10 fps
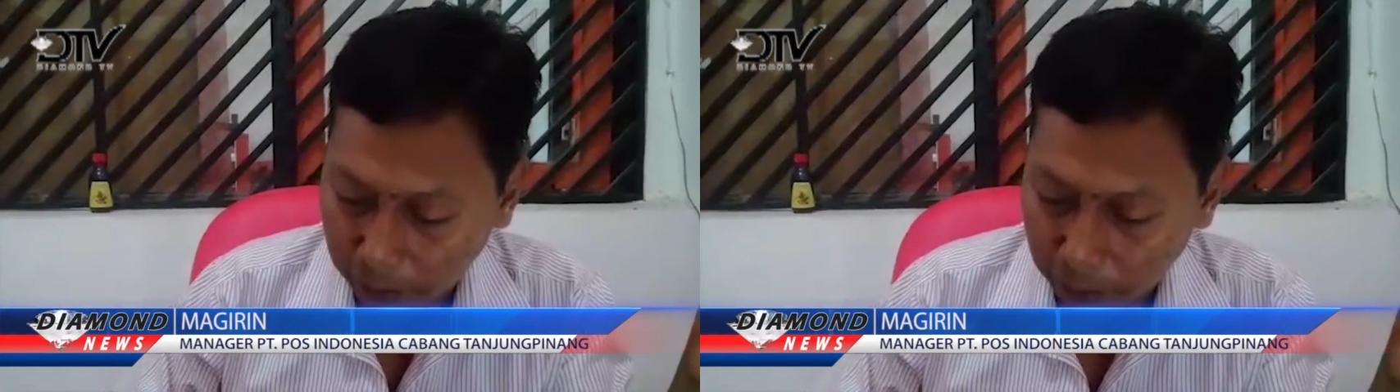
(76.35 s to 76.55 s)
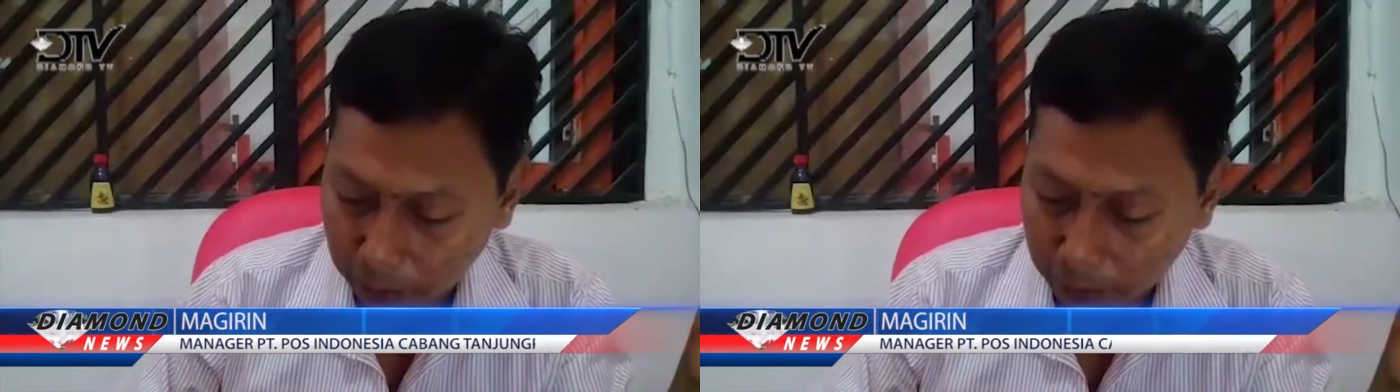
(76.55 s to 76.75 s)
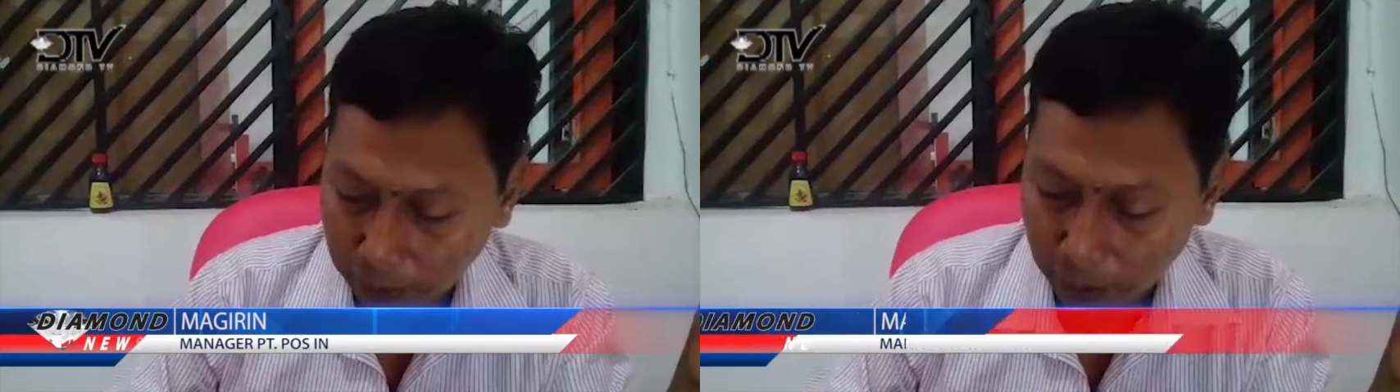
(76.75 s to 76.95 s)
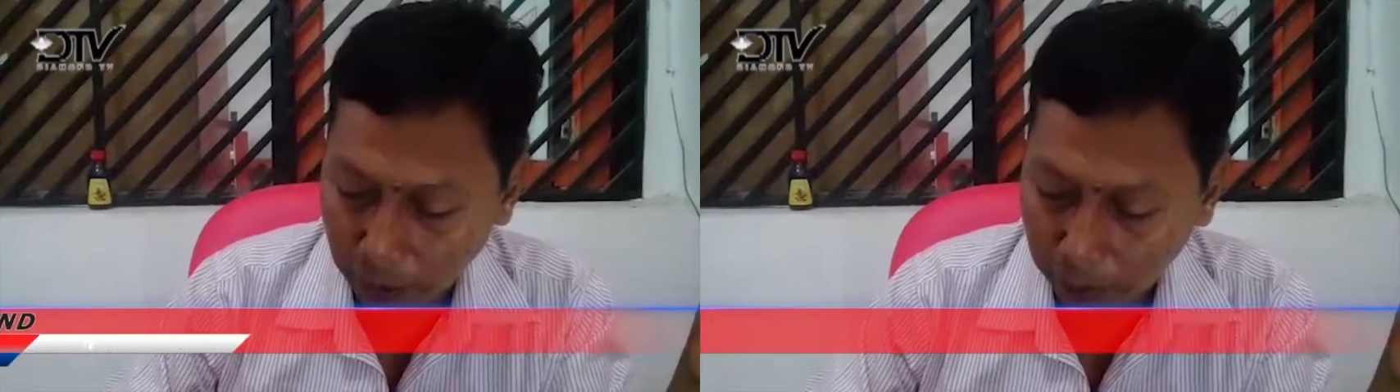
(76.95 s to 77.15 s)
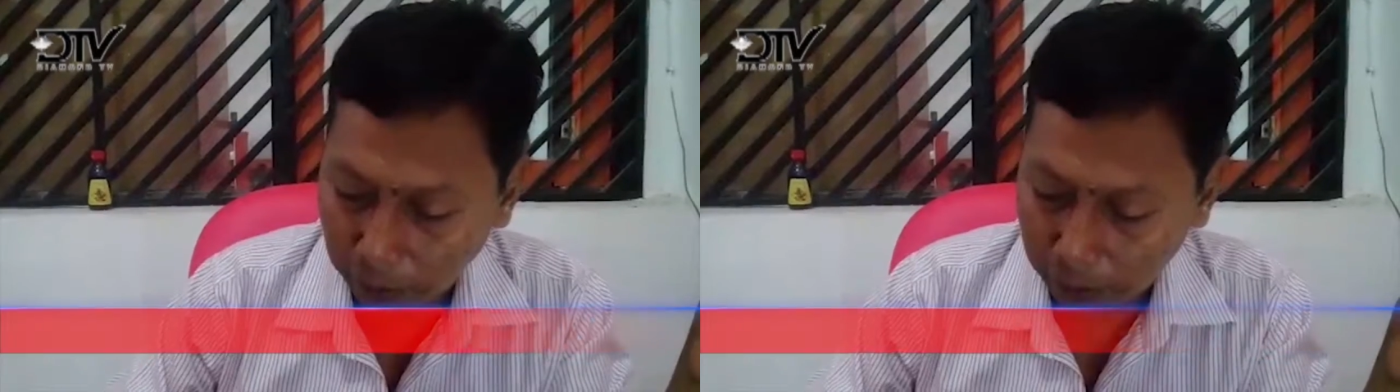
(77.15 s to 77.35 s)
untuk peduli
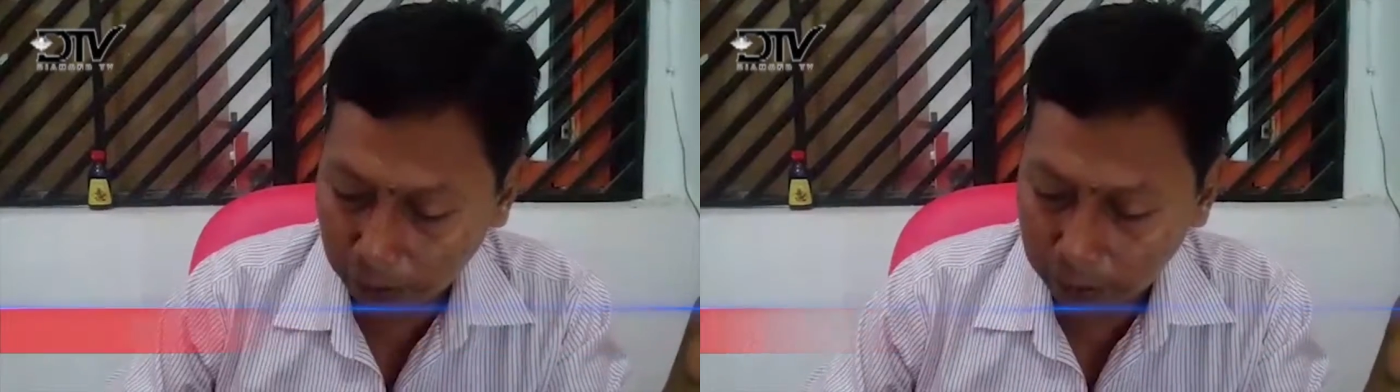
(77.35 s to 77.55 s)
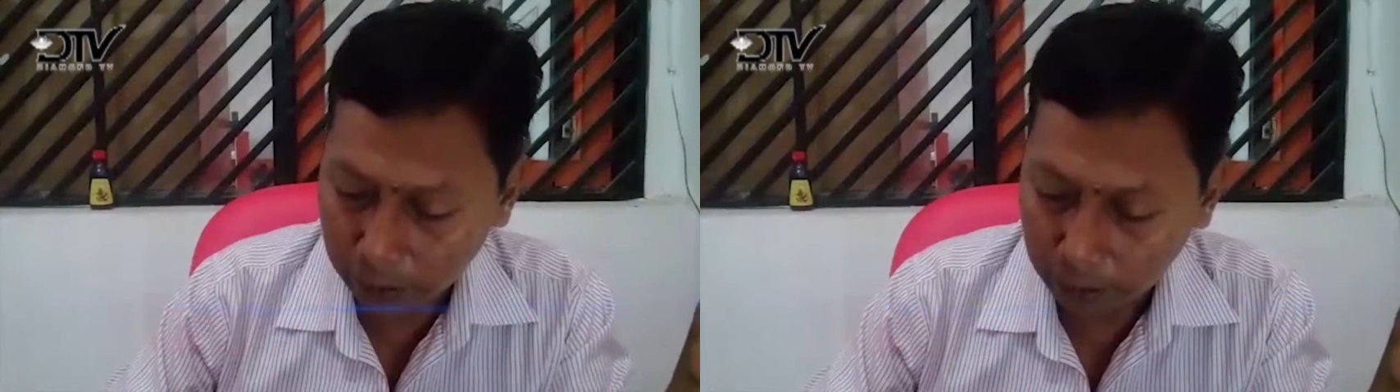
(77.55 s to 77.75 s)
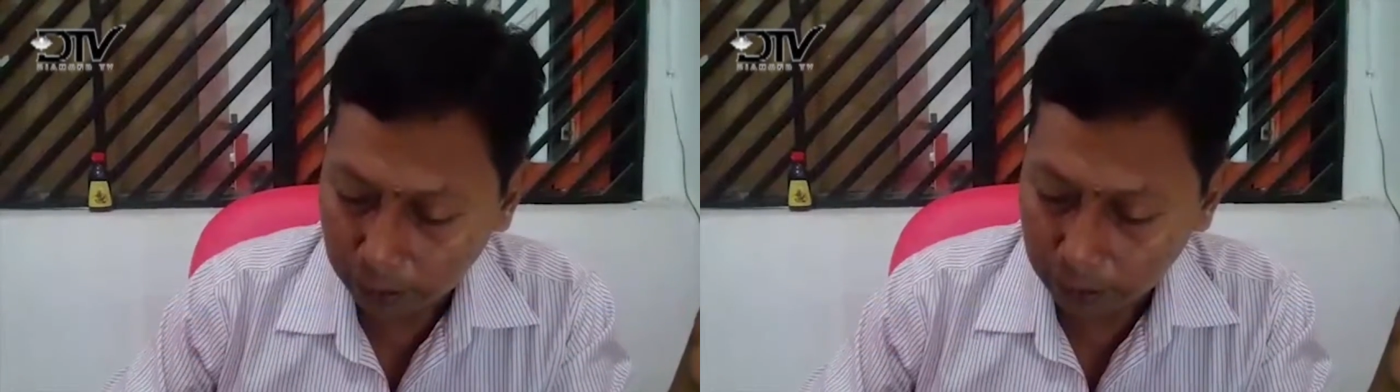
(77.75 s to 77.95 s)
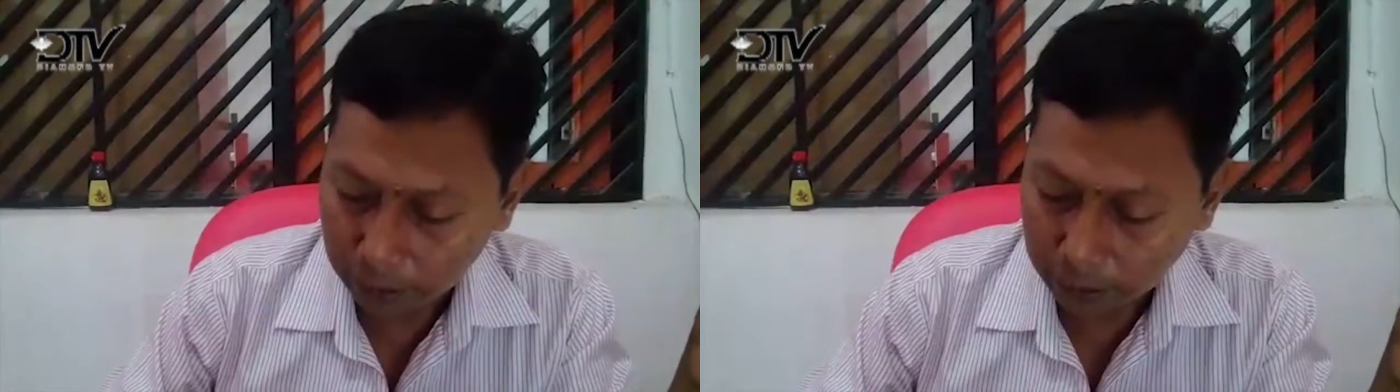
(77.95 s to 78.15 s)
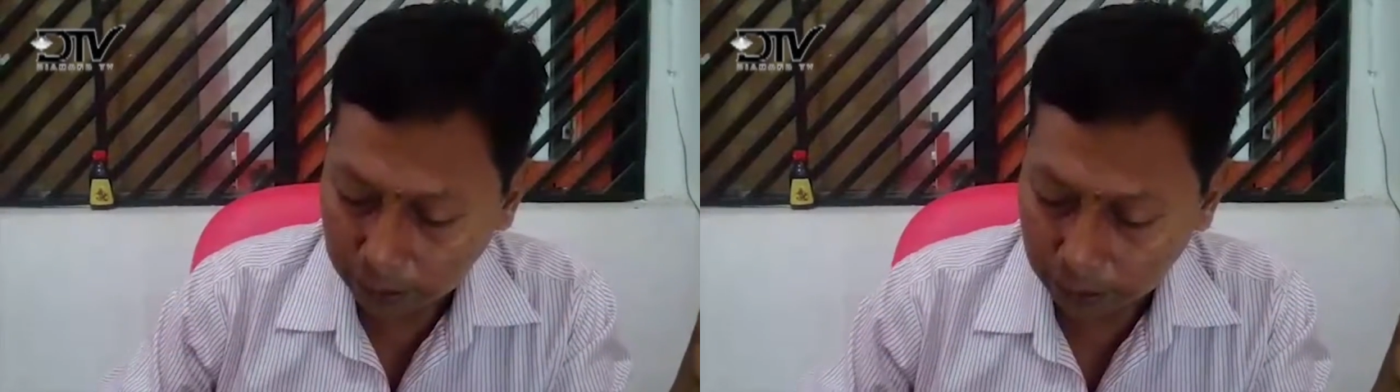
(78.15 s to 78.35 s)
Lombok se